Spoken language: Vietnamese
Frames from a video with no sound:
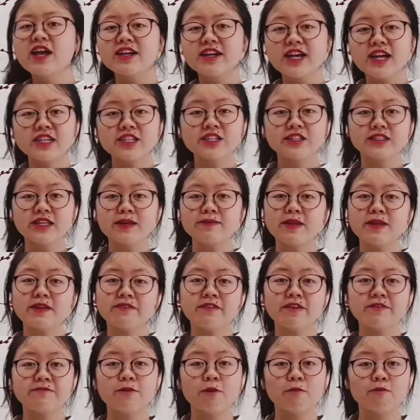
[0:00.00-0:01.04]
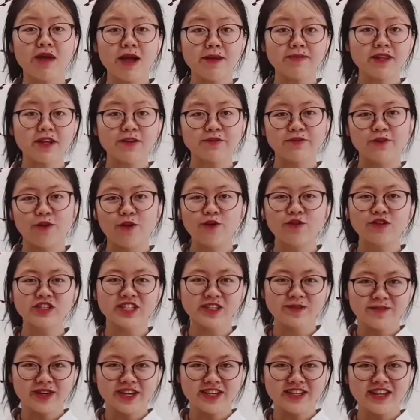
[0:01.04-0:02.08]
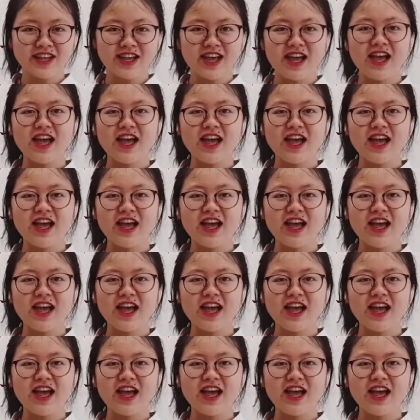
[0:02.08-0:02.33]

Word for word: ngay trực tiếp tại văn phòng mát thành phố Hồ Chí Minh.